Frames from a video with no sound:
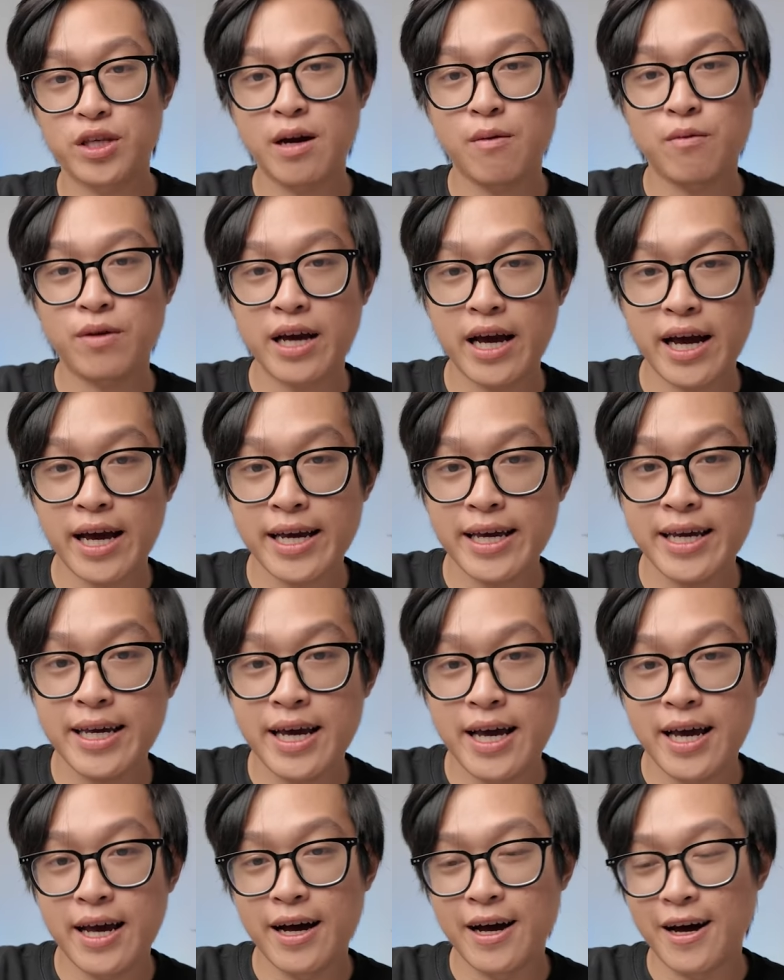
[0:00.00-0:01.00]
Trong cái
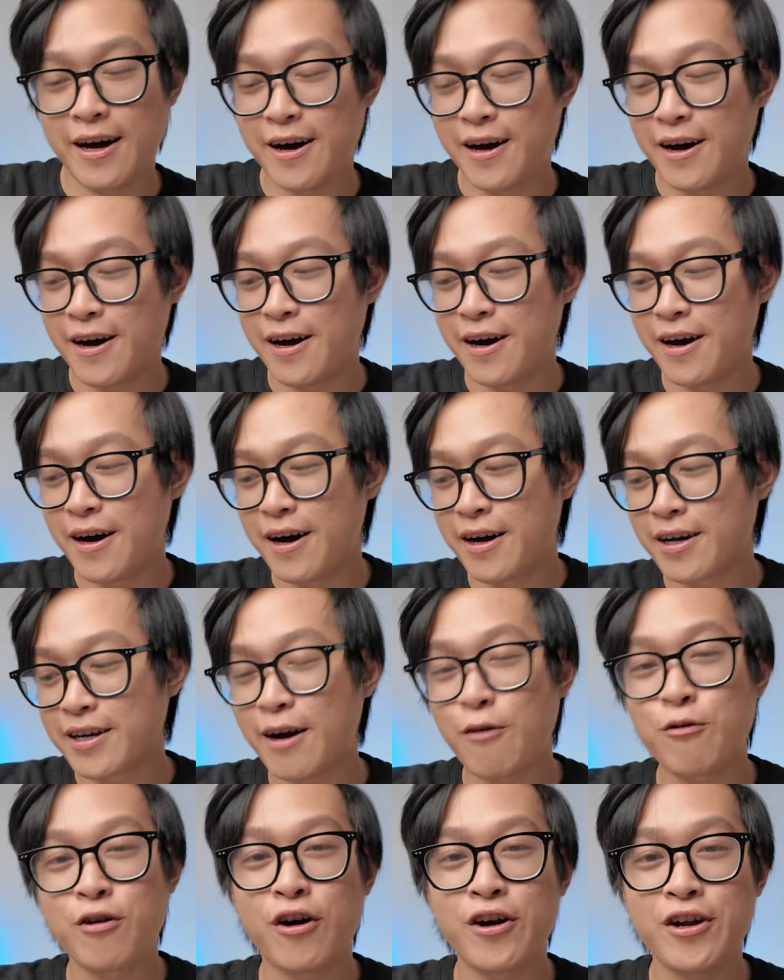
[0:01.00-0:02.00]

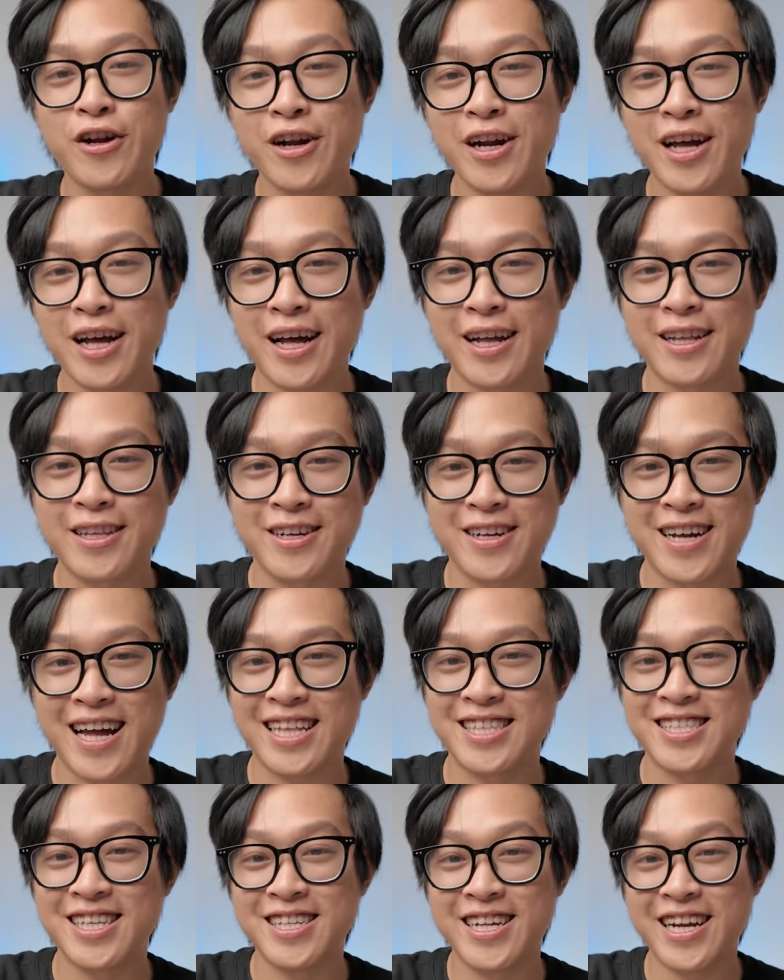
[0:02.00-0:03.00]
câu nói đó là thực
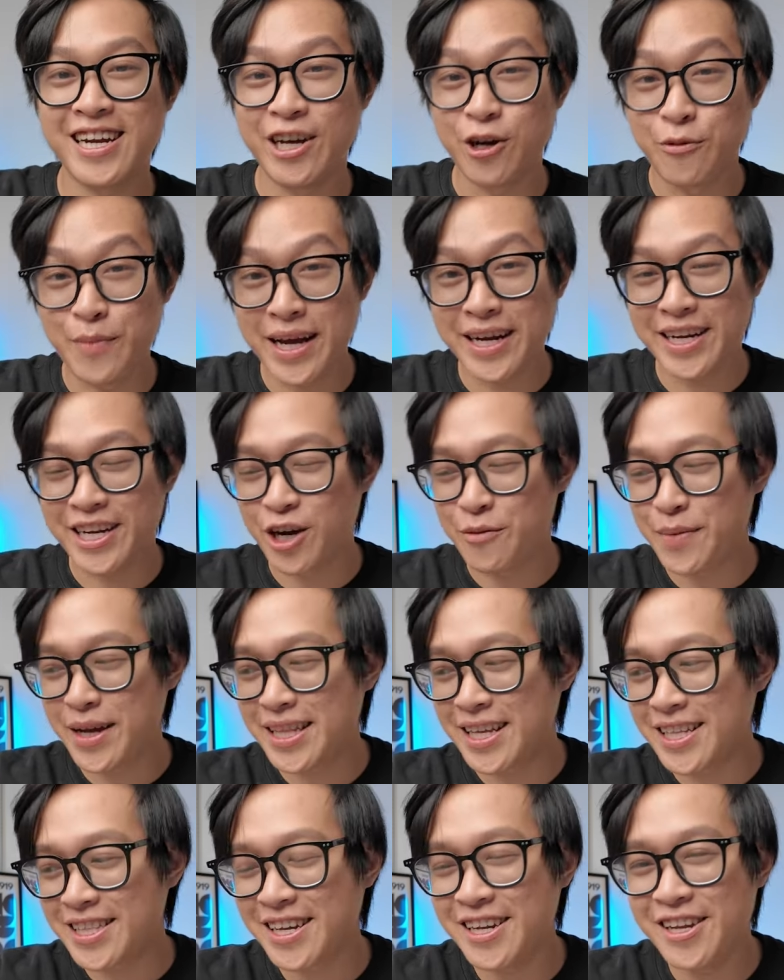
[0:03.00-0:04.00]
hành sinh ra hiểu biết
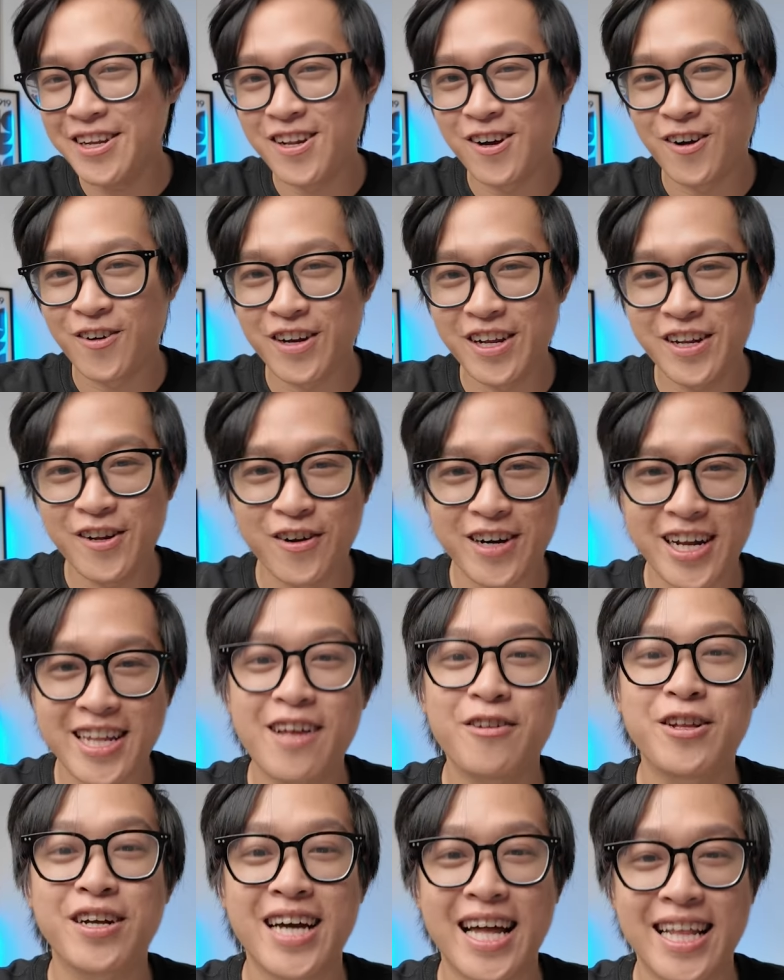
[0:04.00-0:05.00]
tiến tới lý luận đến
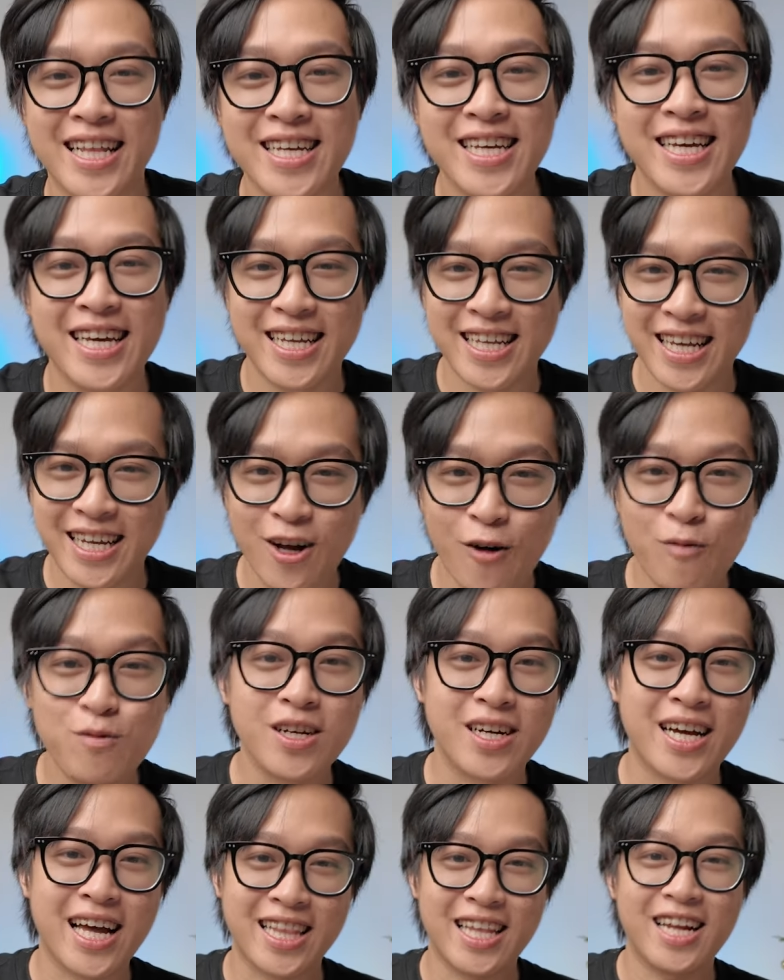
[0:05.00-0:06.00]
ra thực hành á, thì đúng,
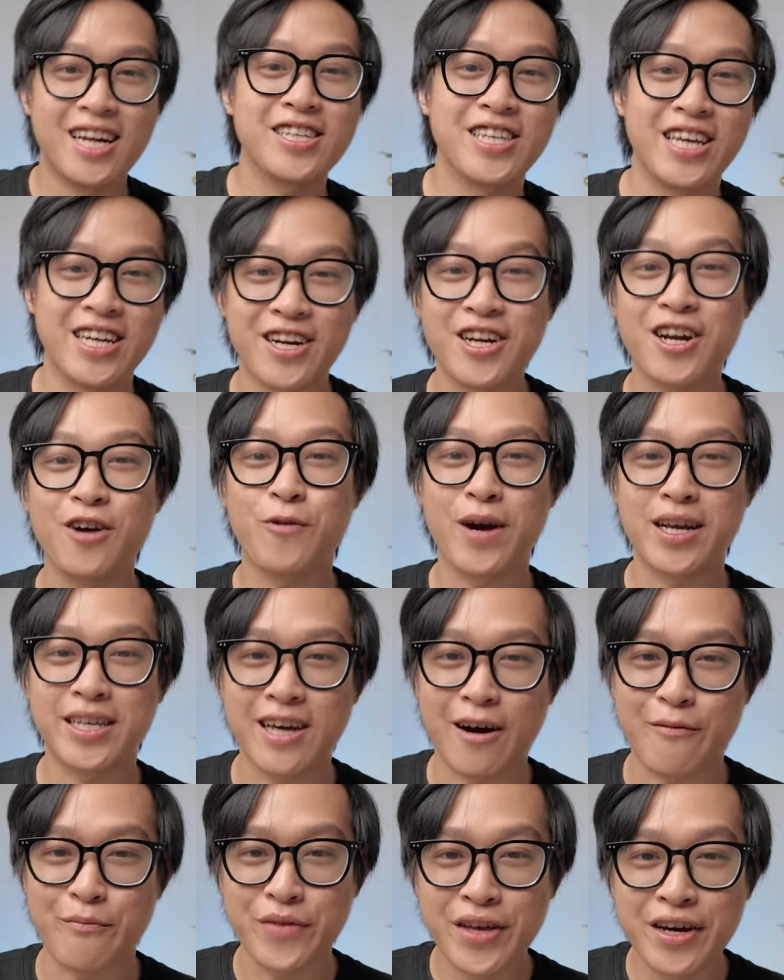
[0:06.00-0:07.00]
thực hành là chuyện rất là quan
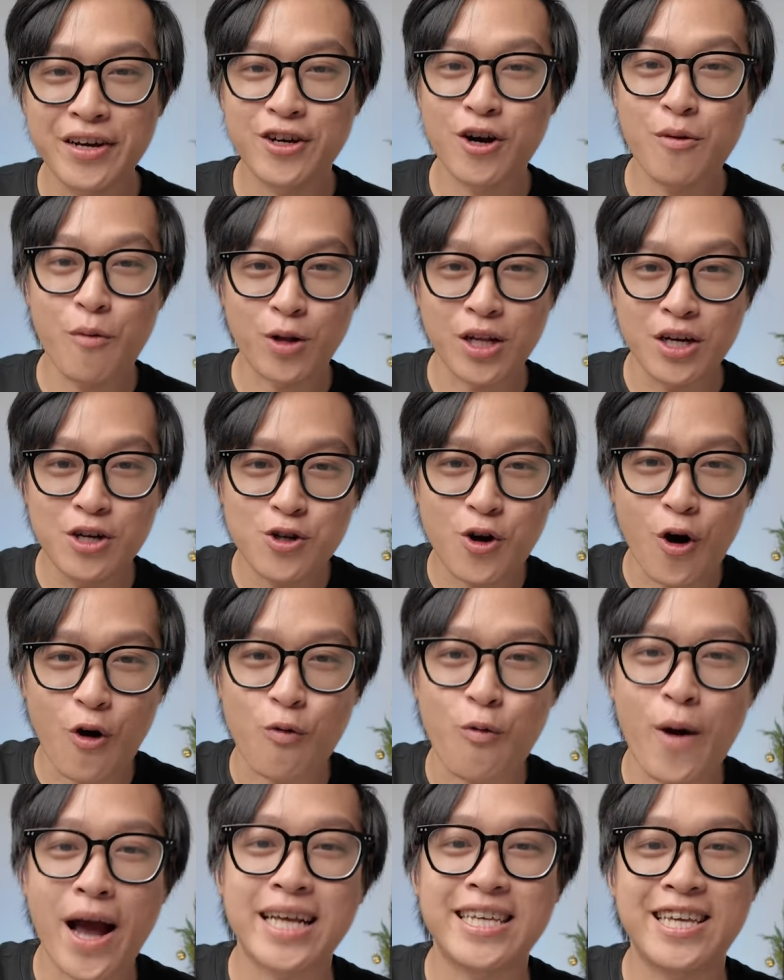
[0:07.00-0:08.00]
trọng, nhưng có một thứ
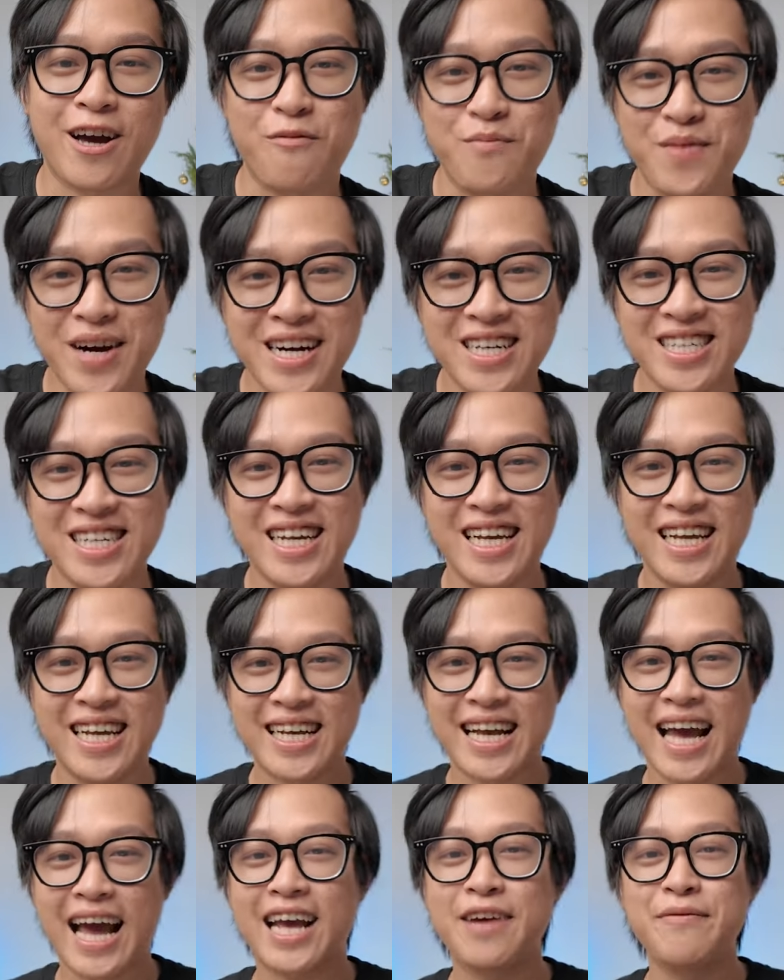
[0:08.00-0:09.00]
còn quan trọng hơn
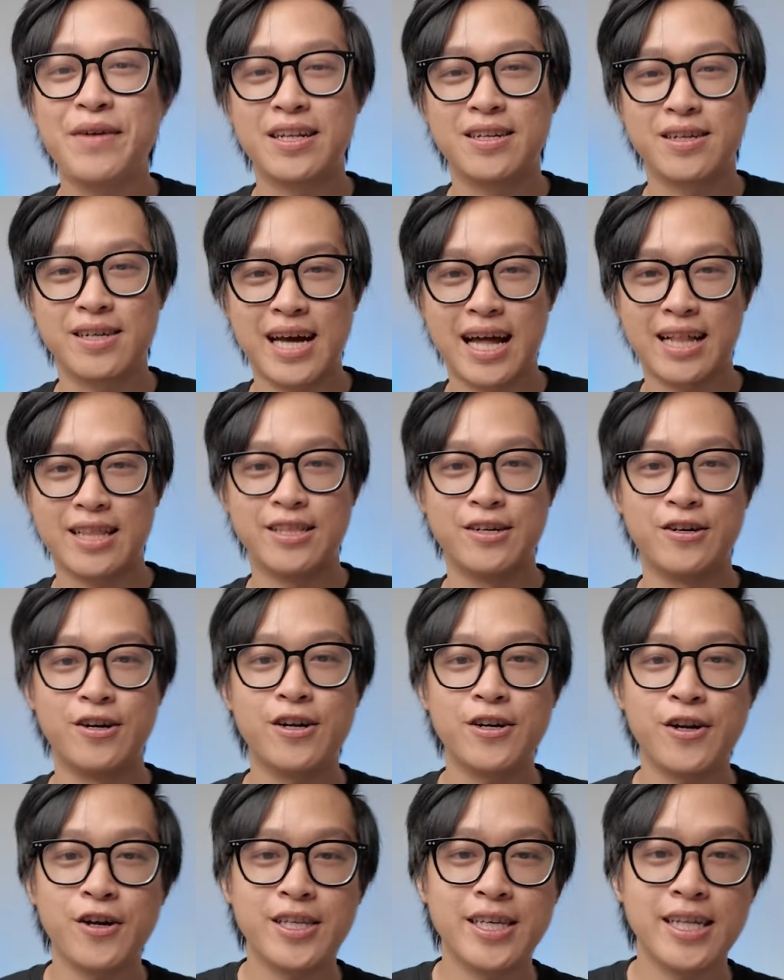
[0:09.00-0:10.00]
cả cái việc thực hành
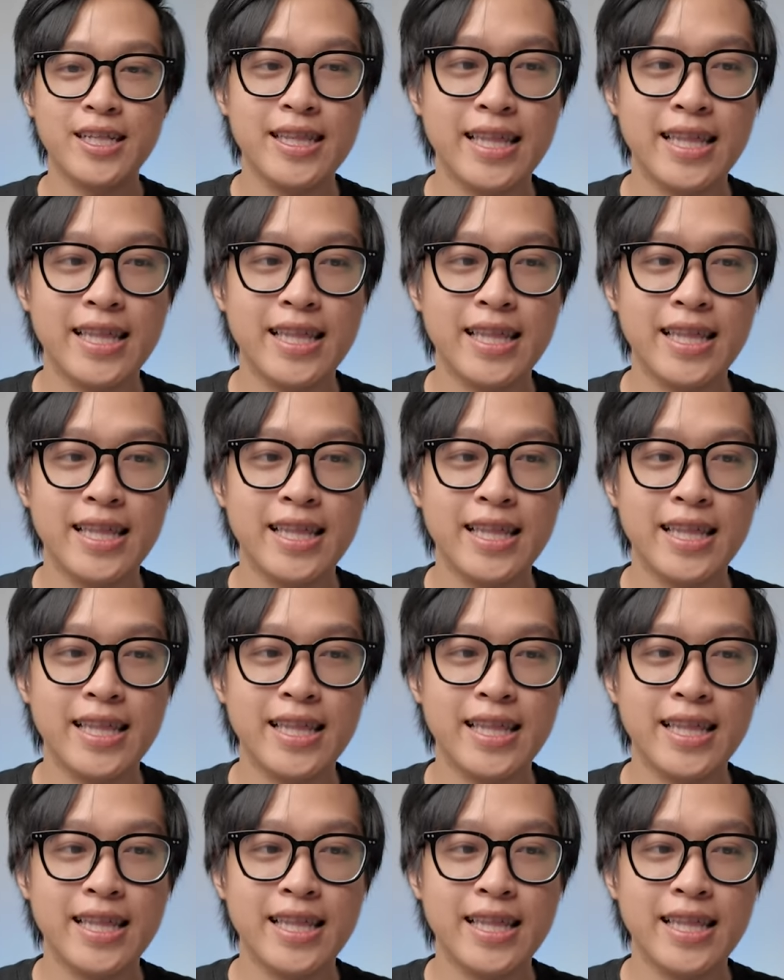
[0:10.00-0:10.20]
nữa, đó chính